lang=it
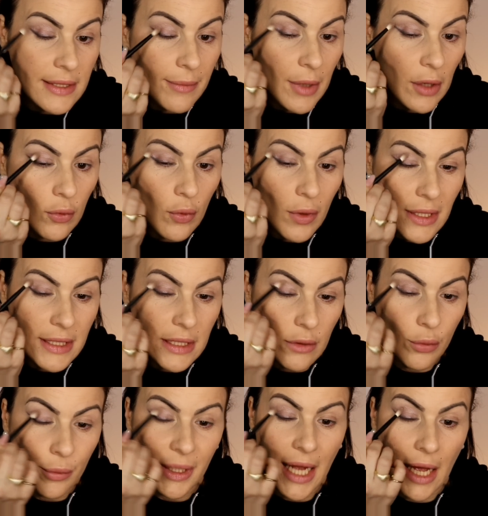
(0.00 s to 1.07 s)
sembrano quasi
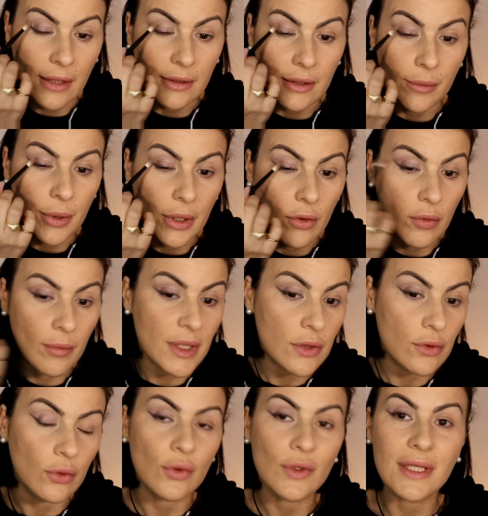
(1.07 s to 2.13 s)
illuminanti per come
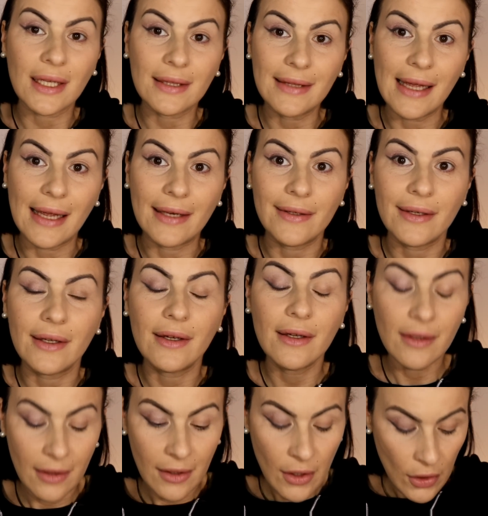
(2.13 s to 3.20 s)
sono
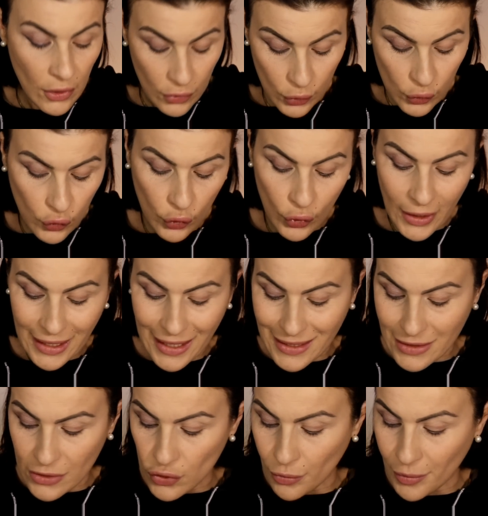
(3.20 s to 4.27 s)
satin, non sono i
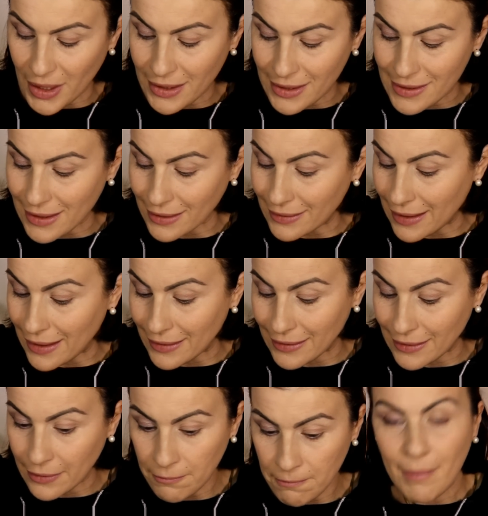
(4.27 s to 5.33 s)
classici ombretti
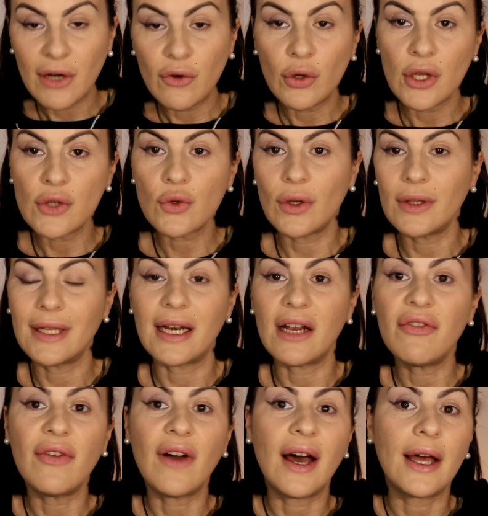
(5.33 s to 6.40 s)
satin, ma non riesco ad andare a
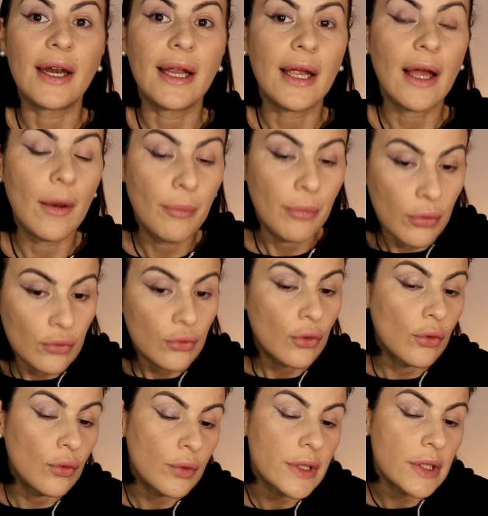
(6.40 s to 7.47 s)
fare appunto
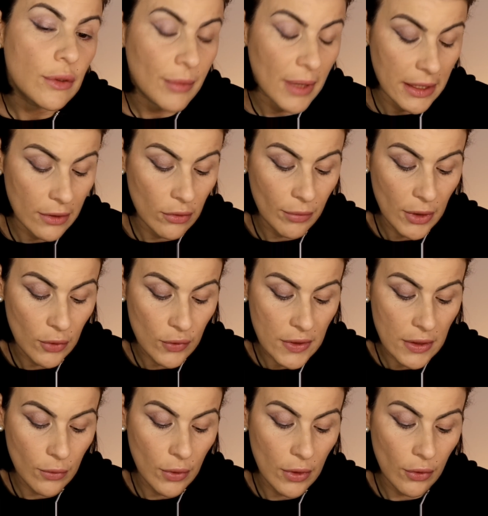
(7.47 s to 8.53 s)
con questi ombretti
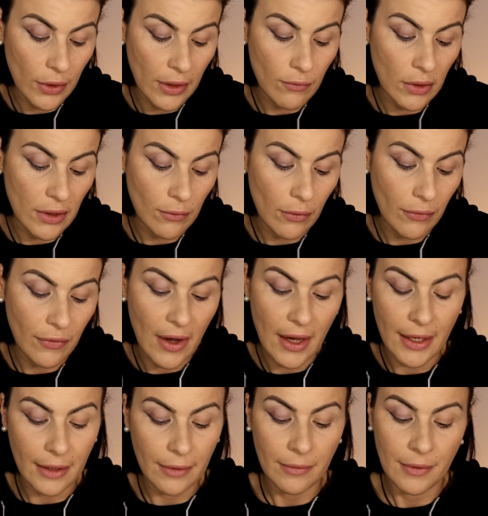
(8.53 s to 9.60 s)
luminosi quello che volevo
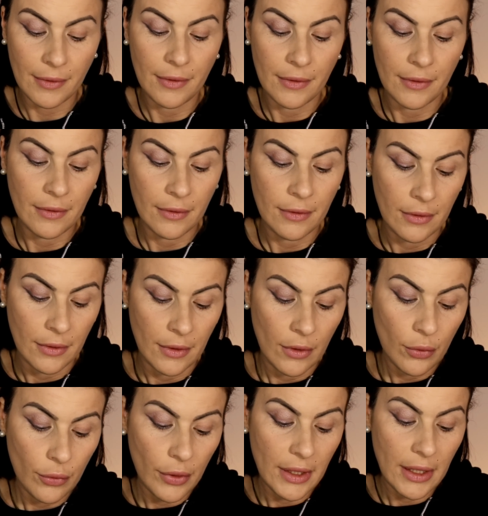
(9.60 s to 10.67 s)
fare.
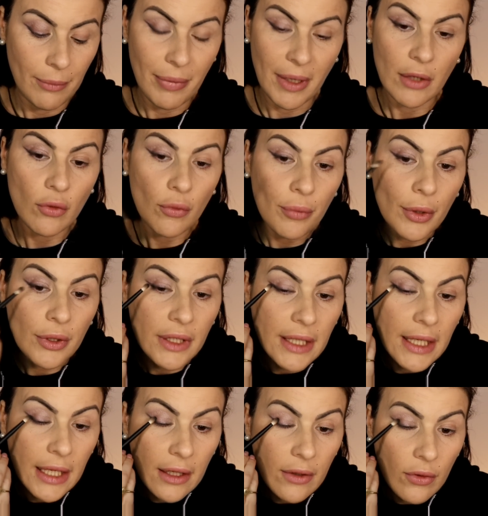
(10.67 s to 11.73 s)
Quindi prendo un po' di
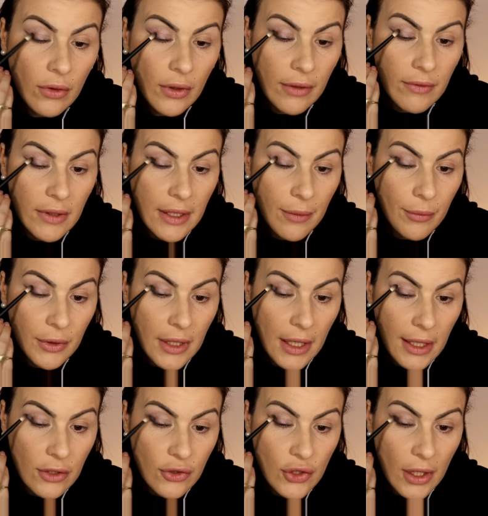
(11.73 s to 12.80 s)
nero e vediamo di
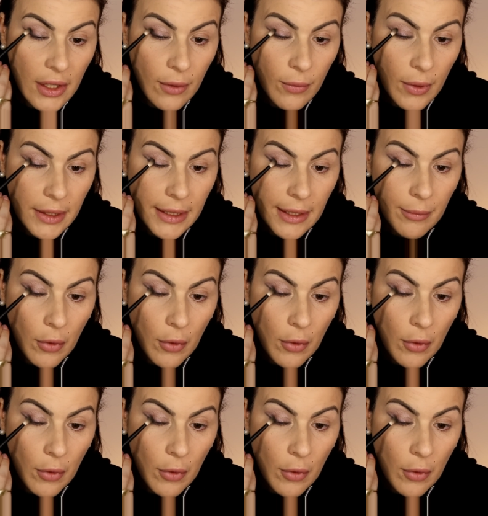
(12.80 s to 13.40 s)
arrangiare in qualche